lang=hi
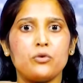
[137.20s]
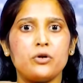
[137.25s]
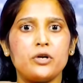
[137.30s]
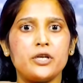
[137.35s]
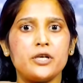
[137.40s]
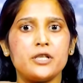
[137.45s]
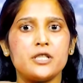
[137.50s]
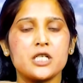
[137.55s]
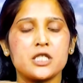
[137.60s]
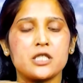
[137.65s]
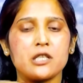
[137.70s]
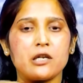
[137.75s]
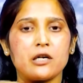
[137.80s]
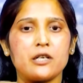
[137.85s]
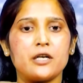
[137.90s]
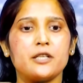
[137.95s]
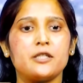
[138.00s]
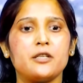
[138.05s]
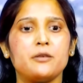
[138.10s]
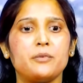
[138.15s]
उल्टी दस्त लग
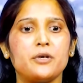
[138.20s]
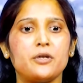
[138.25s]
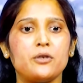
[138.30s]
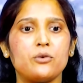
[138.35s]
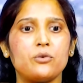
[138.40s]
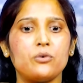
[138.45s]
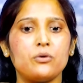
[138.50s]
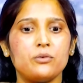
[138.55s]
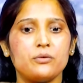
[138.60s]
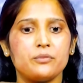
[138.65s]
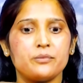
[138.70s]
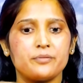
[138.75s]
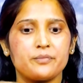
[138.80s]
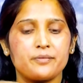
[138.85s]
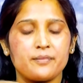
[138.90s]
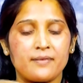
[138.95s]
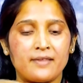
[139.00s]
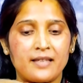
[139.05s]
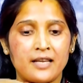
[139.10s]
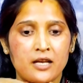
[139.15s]
गई थे मेरे को
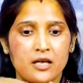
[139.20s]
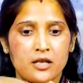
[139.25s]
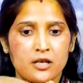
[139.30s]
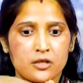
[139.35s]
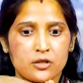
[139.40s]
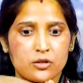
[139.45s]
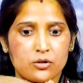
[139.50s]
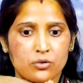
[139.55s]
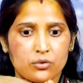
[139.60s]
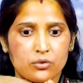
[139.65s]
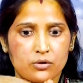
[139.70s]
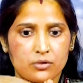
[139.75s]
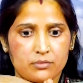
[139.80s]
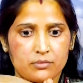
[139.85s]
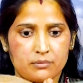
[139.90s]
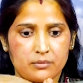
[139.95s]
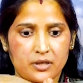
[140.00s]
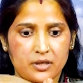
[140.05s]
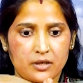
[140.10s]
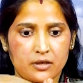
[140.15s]
तो
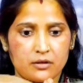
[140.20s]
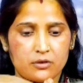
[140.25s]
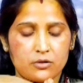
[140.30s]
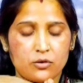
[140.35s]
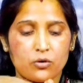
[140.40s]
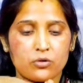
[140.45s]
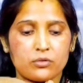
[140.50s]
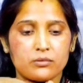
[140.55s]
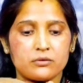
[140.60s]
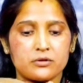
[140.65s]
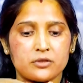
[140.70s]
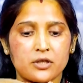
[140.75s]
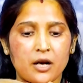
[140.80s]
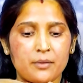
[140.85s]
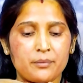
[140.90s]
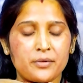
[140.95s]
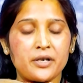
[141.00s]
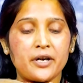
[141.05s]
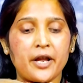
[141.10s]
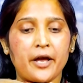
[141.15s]
मैं डॉक्टर
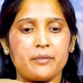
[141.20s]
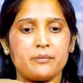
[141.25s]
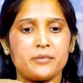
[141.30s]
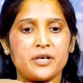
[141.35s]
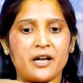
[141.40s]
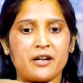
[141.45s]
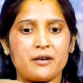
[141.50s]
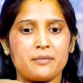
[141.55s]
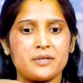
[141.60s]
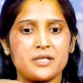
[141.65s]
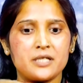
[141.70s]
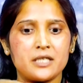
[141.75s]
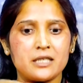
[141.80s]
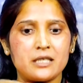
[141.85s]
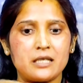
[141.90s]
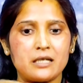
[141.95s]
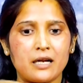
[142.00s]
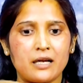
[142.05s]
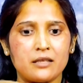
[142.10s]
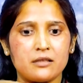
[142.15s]
शाम के टाइम ग्यारह बज गए
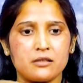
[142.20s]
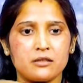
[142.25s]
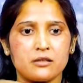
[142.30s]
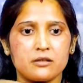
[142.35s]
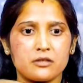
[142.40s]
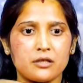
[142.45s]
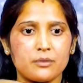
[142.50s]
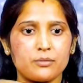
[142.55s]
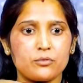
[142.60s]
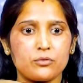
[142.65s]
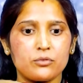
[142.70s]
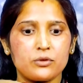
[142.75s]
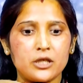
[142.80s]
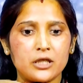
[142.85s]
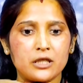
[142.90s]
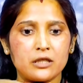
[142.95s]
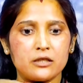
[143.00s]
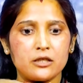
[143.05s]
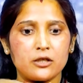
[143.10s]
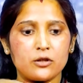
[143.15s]
थे रात सबको
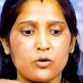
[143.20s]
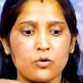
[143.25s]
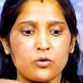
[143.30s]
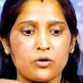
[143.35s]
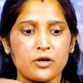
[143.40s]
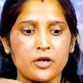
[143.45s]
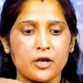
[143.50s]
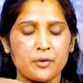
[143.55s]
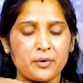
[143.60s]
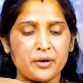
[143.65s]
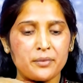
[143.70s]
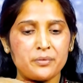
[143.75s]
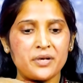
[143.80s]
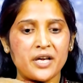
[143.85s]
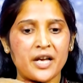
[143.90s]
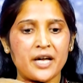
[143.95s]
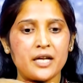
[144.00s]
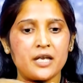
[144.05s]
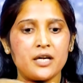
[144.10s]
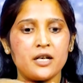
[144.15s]
देख देख डॉक्टर घर पे भी
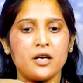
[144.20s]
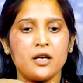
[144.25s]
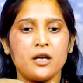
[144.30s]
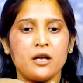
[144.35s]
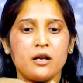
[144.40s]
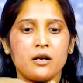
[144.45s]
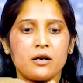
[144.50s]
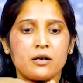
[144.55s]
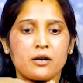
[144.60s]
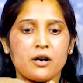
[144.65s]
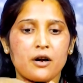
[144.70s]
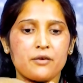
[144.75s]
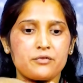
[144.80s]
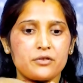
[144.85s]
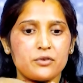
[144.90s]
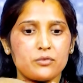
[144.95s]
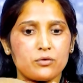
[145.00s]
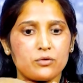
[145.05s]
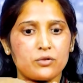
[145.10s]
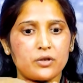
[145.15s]
आए
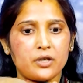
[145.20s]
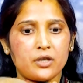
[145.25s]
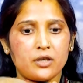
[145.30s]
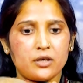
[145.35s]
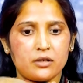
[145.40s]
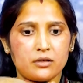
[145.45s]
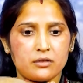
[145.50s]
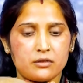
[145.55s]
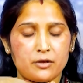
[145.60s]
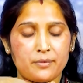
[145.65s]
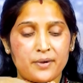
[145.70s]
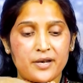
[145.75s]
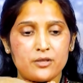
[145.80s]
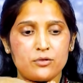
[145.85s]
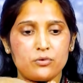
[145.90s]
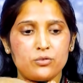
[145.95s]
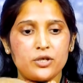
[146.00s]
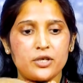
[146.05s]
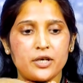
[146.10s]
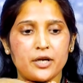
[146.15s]
काफ़ी उन्होंने दवाई
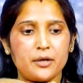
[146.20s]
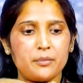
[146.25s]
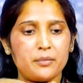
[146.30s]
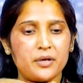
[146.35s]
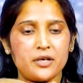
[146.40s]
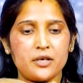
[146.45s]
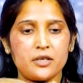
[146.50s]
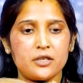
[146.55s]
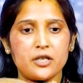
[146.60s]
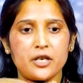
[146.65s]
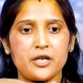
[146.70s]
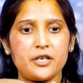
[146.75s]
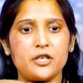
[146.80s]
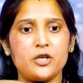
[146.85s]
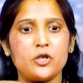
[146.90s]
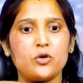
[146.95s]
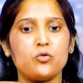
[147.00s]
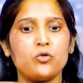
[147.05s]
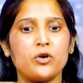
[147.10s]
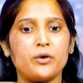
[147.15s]
दूरी करी मेरी नहीं
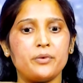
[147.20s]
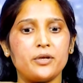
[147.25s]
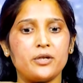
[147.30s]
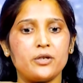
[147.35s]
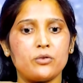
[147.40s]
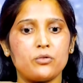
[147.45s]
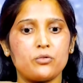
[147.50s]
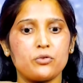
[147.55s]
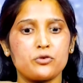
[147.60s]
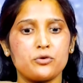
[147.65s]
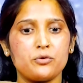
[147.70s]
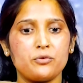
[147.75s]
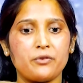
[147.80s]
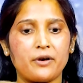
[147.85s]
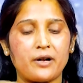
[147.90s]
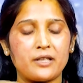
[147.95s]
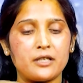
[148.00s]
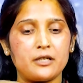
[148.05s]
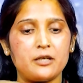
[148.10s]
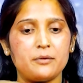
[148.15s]
ठीक हुआ मेरे को कुछ भी
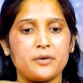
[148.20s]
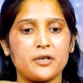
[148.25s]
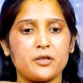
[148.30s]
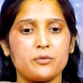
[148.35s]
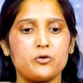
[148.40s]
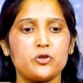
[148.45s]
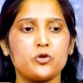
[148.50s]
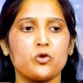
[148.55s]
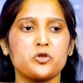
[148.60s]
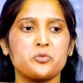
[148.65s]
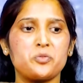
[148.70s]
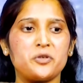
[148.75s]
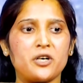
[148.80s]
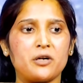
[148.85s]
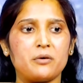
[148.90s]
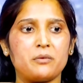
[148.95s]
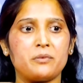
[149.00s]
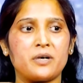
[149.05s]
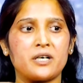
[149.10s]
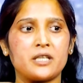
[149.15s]
फ़ायदा नहीं पड़ा मुझे
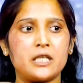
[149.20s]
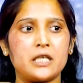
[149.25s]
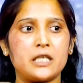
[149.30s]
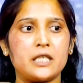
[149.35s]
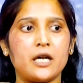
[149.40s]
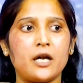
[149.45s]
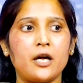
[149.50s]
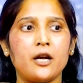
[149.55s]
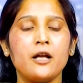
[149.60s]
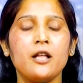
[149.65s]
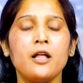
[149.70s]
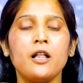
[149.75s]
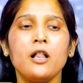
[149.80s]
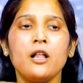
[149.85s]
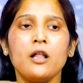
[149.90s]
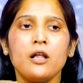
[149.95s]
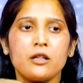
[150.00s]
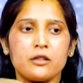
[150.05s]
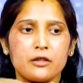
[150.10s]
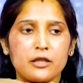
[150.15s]
हॉस्पिटल में भर्ती किया
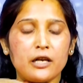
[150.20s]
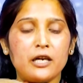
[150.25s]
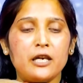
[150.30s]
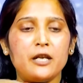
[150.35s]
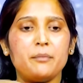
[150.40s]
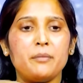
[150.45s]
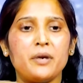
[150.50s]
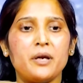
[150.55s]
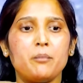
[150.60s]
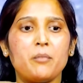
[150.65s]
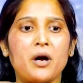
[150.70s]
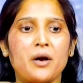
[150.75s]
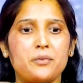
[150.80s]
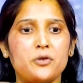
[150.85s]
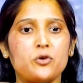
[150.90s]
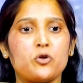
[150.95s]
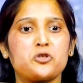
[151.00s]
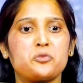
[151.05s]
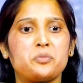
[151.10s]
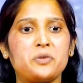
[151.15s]
दिल्ली में
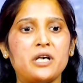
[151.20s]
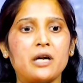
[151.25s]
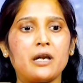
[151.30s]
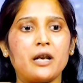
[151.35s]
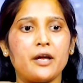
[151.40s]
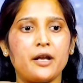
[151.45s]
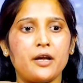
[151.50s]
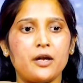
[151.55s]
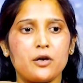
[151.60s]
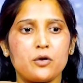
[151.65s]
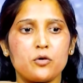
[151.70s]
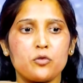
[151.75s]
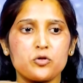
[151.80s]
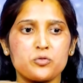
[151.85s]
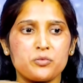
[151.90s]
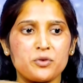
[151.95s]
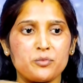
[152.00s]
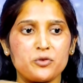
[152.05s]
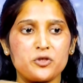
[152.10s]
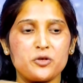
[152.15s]
मावी हॉस्पिटल है
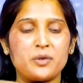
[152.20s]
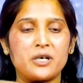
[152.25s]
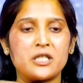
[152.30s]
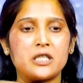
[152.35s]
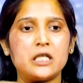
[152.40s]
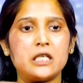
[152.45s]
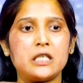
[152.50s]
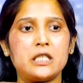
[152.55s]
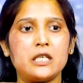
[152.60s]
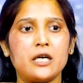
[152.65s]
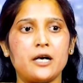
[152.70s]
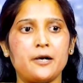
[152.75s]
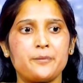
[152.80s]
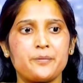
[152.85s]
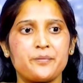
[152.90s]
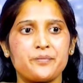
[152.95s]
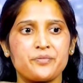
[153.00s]
उसमें मुझे भर्ती किया